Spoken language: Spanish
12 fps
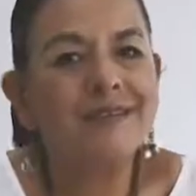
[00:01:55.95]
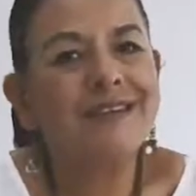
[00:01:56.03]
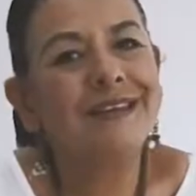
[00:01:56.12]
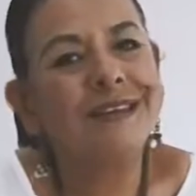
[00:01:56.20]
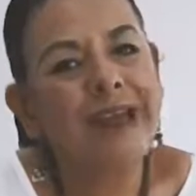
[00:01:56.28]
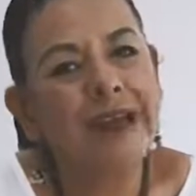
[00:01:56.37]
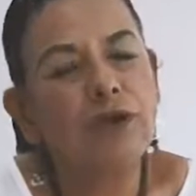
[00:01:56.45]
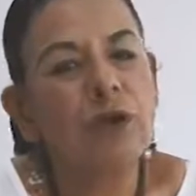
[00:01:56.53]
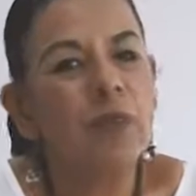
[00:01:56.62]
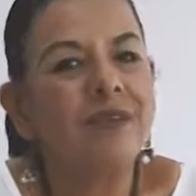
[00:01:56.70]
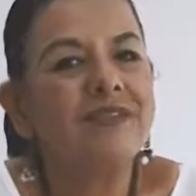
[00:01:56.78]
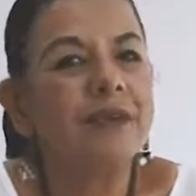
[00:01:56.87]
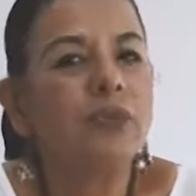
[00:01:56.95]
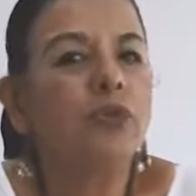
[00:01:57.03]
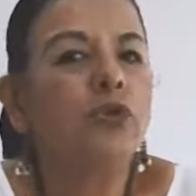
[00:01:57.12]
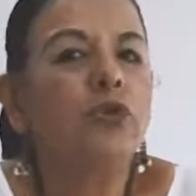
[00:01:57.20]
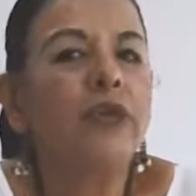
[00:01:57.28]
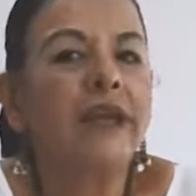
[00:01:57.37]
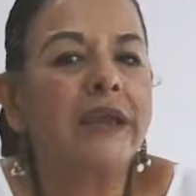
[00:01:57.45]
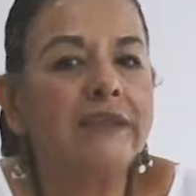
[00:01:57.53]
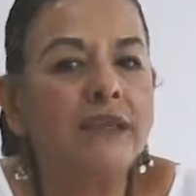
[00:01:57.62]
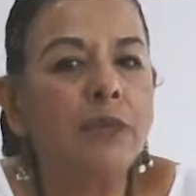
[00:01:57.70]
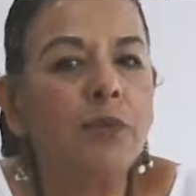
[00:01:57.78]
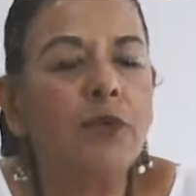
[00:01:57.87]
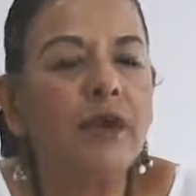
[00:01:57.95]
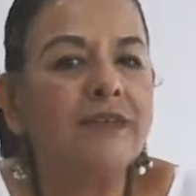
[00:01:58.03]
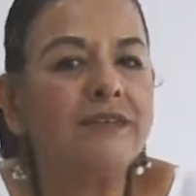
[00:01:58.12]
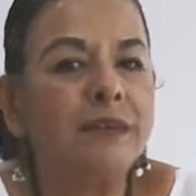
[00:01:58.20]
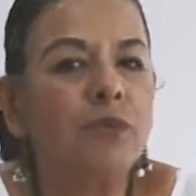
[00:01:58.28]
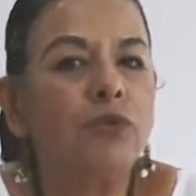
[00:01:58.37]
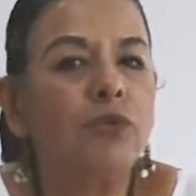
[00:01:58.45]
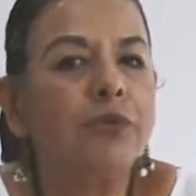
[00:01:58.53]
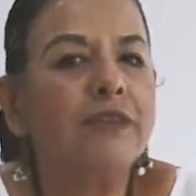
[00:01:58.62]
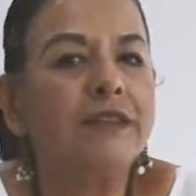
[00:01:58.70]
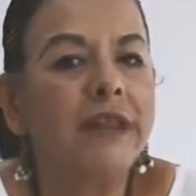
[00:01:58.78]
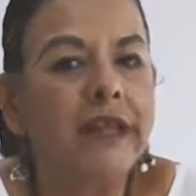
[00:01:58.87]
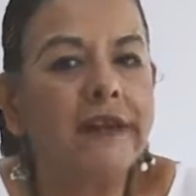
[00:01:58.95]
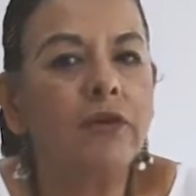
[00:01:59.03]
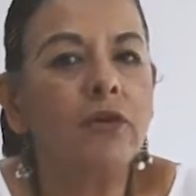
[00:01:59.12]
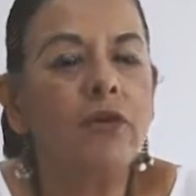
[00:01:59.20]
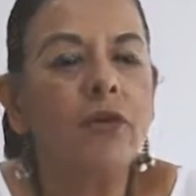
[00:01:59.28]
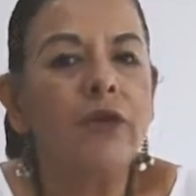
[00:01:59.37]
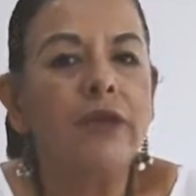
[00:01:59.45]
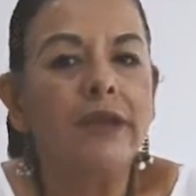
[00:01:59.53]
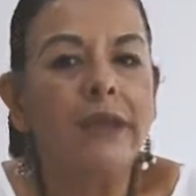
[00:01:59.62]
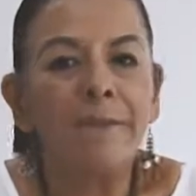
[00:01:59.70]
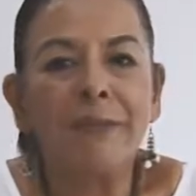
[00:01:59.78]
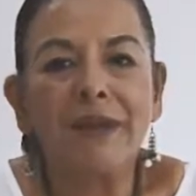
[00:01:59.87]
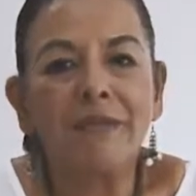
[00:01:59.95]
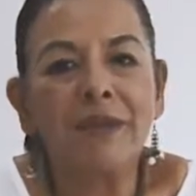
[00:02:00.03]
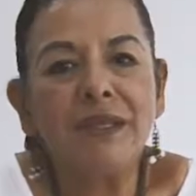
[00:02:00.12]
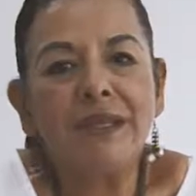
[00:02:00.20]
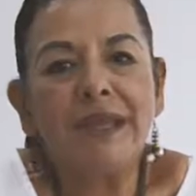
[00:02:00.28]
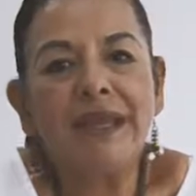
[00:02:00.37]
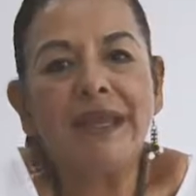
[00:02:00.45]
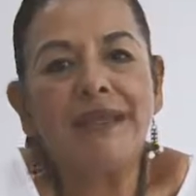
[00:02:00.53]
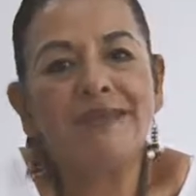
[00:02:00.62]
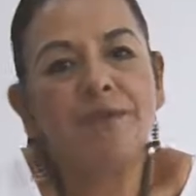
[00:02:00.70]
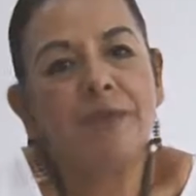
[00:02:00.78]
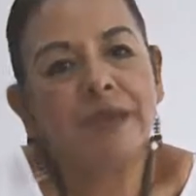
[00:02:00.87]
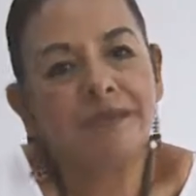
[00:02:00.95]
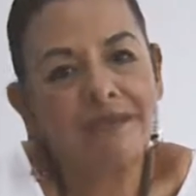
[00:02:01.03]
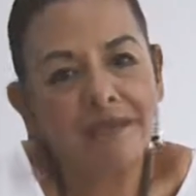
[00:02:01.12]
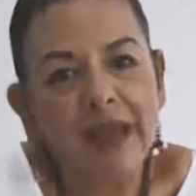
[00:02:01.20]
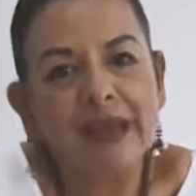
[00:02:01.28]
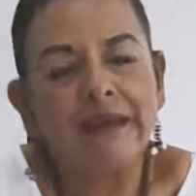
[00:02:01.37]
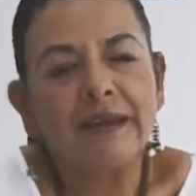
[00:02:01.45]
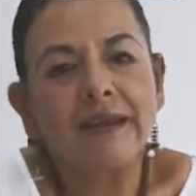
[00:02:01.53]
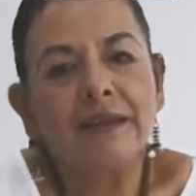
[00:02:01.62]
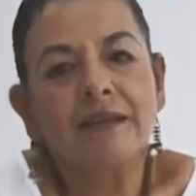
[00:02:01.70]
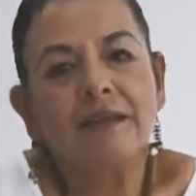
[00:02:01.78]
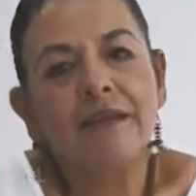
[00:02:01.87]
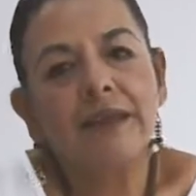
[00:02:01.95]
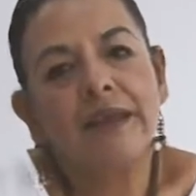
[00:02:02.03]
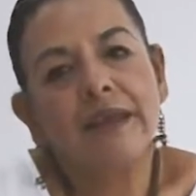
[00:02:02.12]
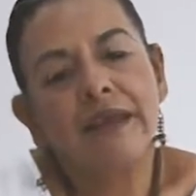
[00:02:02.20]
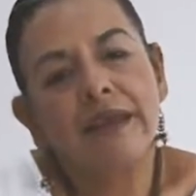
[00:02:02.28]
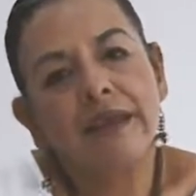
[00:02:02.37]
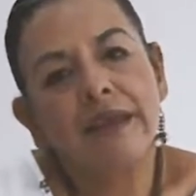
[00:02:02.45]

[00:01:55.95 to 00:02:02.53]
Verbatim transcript: Es entrar como a ese mundo creativo, a ese mundo interno que permite expresar de,